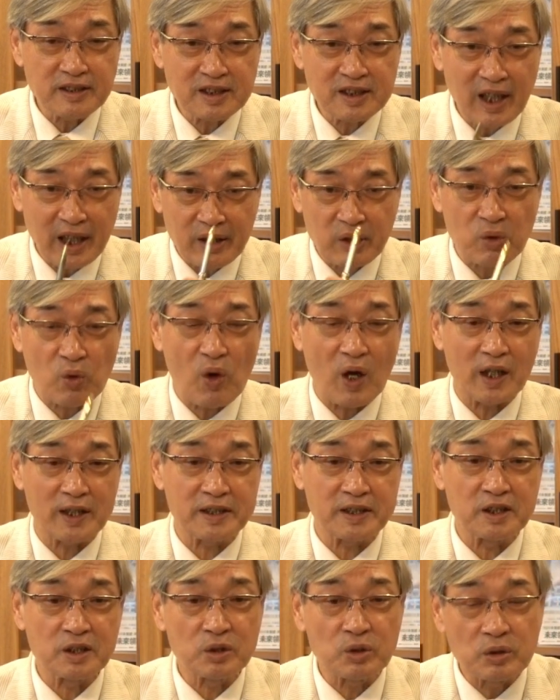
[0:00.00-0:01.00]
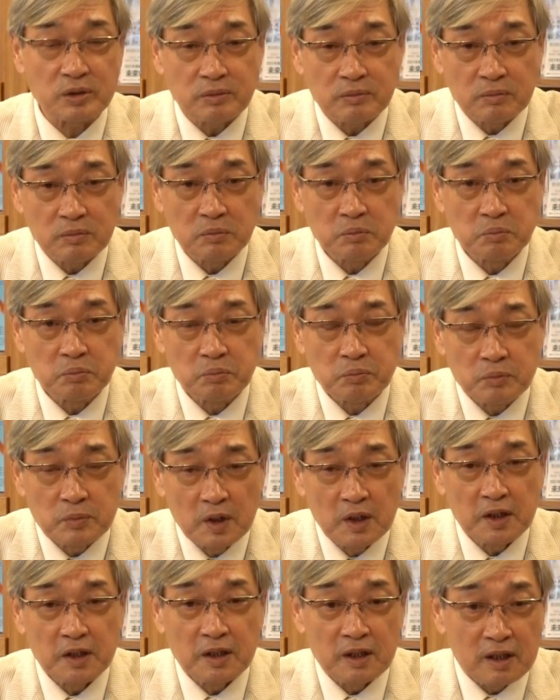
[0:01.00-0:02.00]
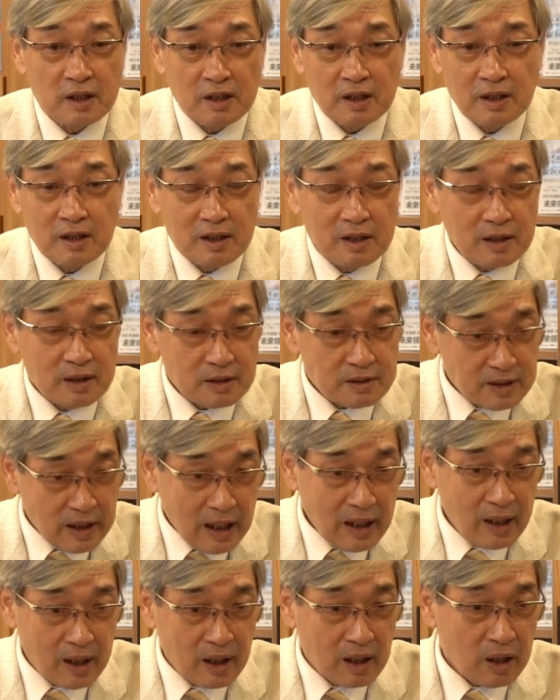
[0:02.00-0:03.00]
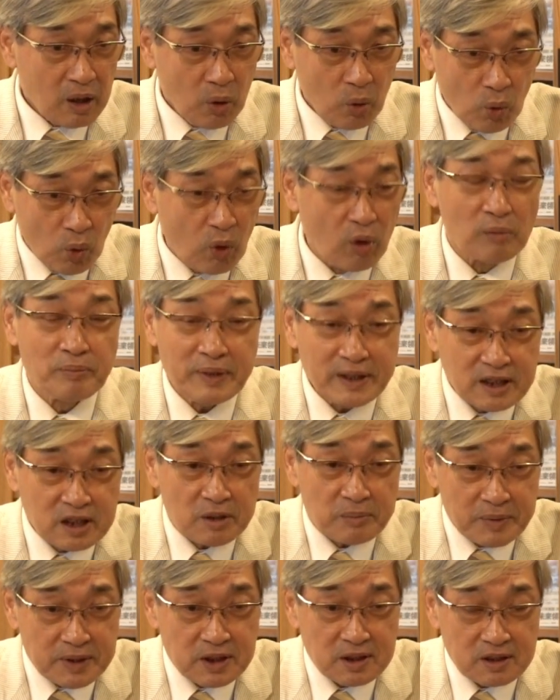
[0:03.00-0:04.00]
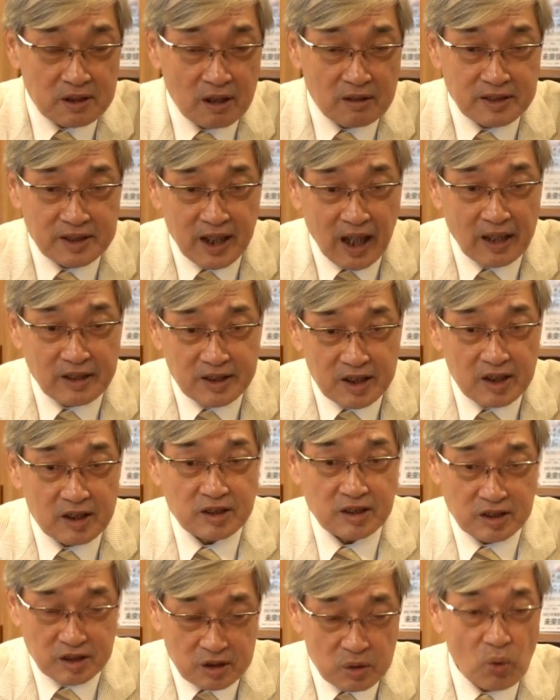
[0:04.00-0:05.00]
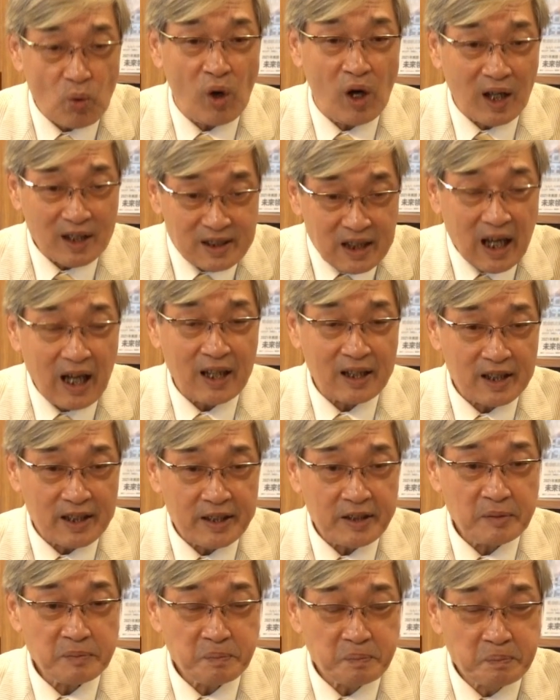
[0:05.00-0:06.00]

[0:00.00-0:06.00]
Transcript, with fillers: 再刮了一顿，那。我们怎么知道蒋介石刮他呢？